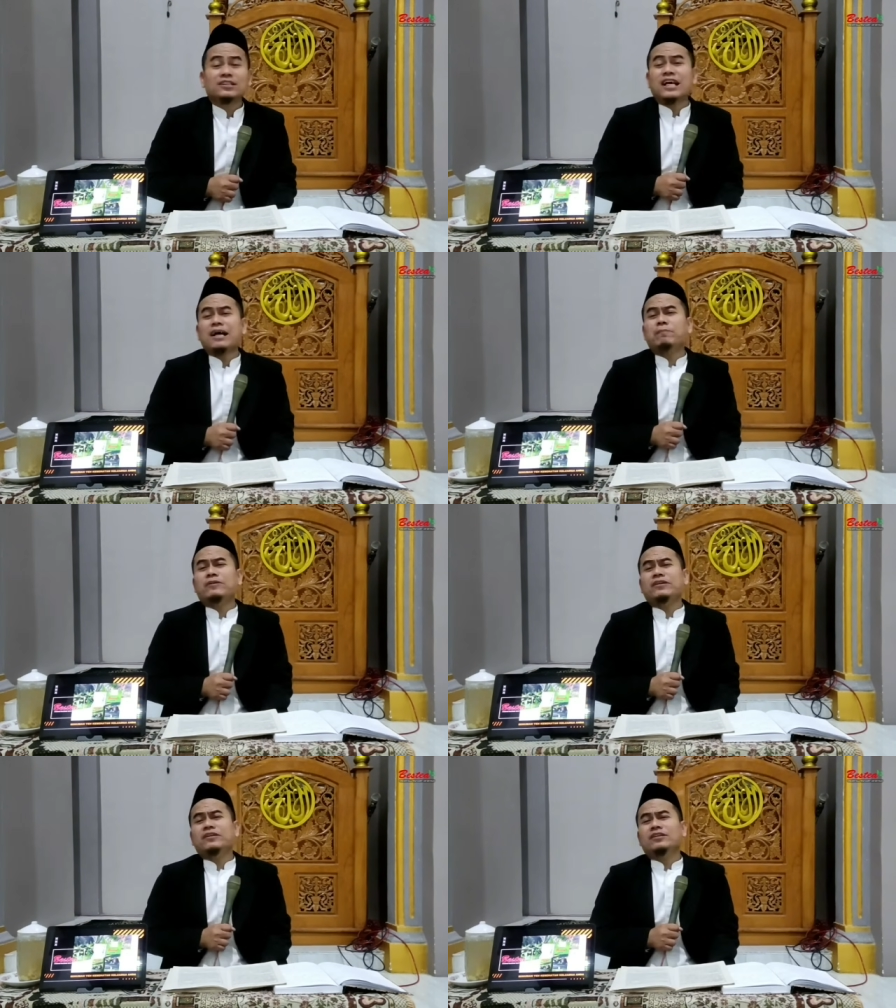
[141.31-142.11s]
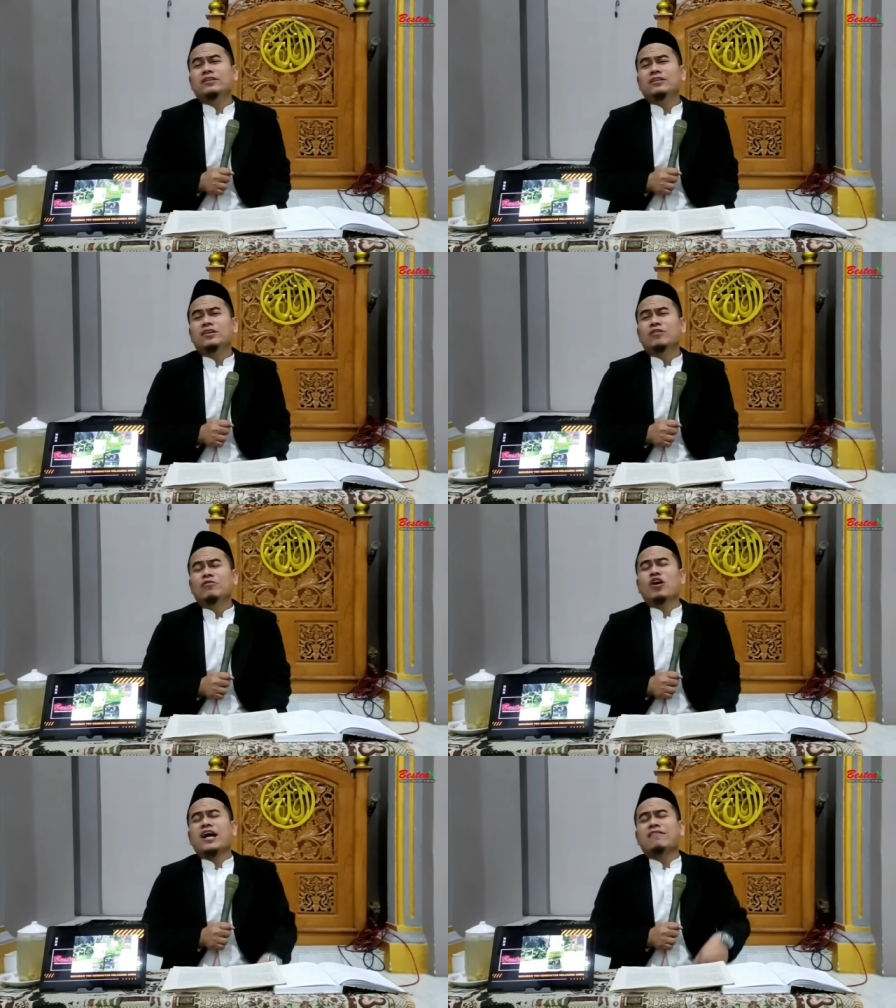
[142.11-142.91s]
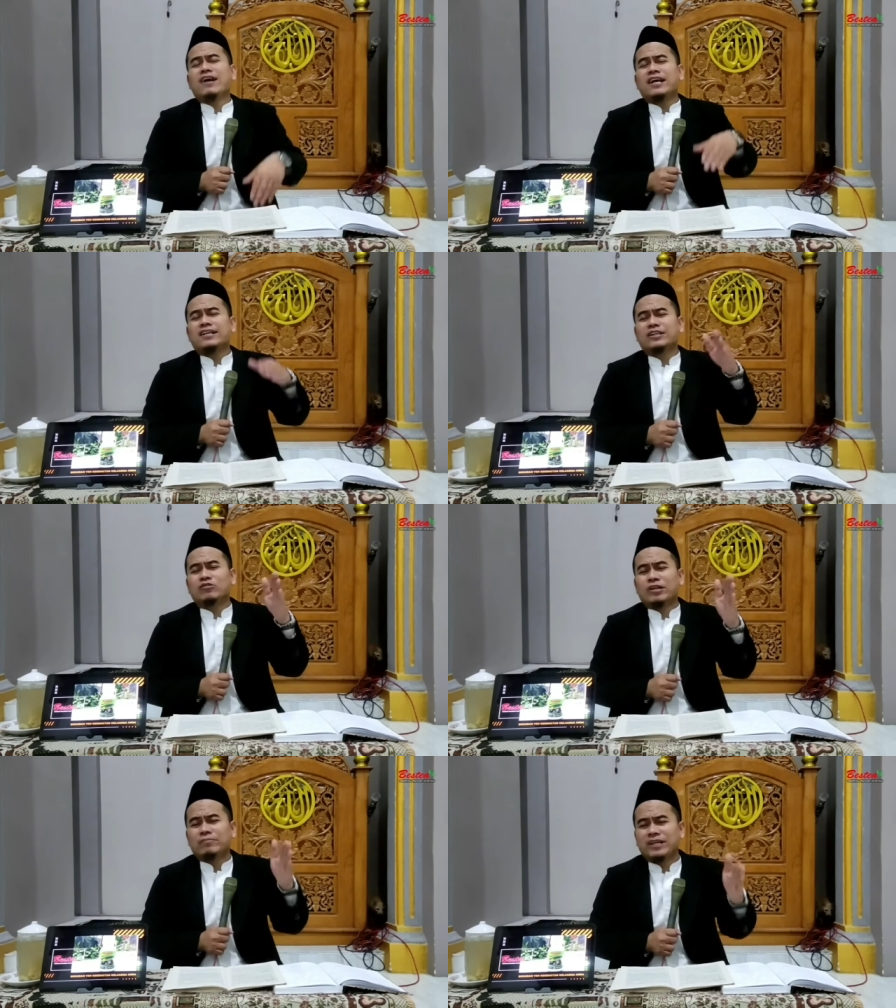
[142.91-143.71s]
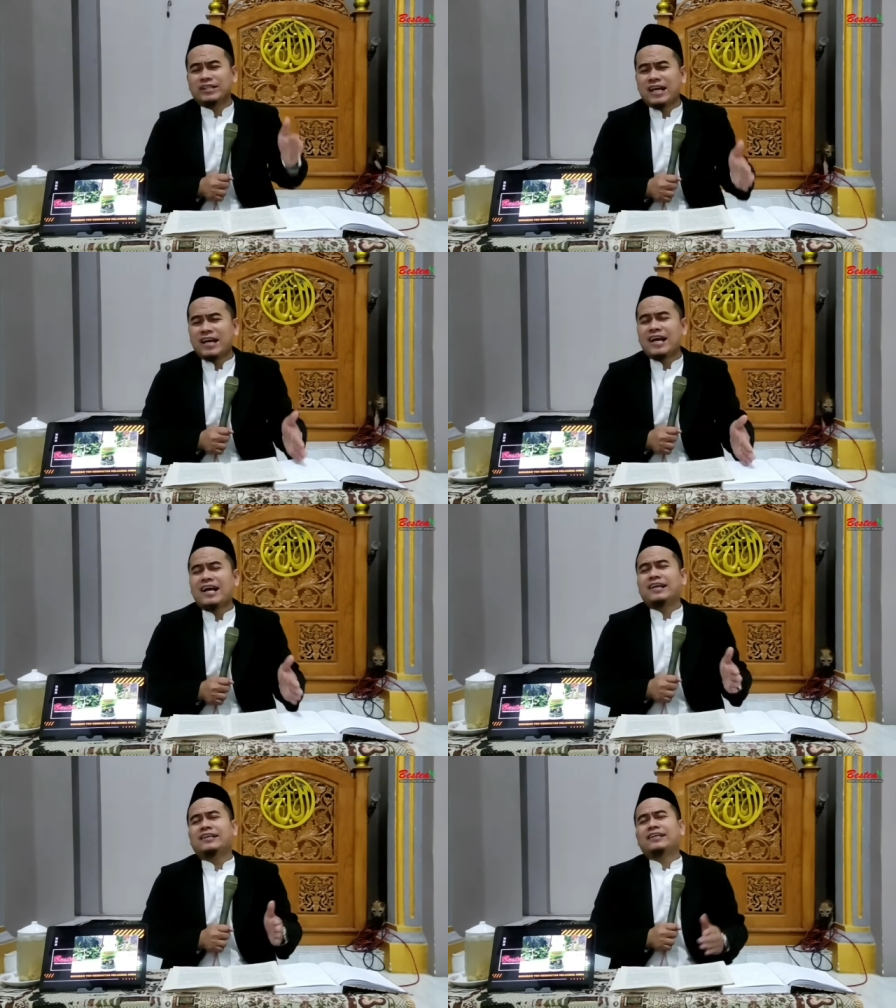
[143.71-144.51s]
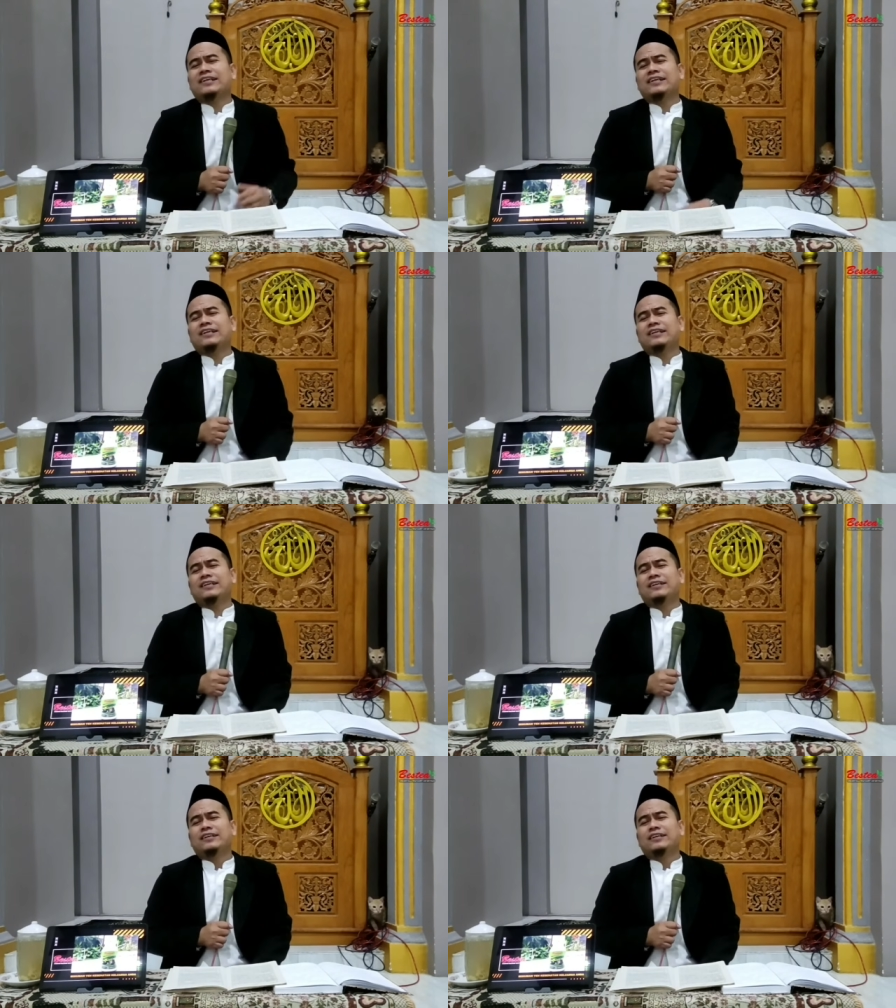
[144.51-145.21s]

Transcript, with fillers: tapi Wong awake iki urip ning tanah air kene.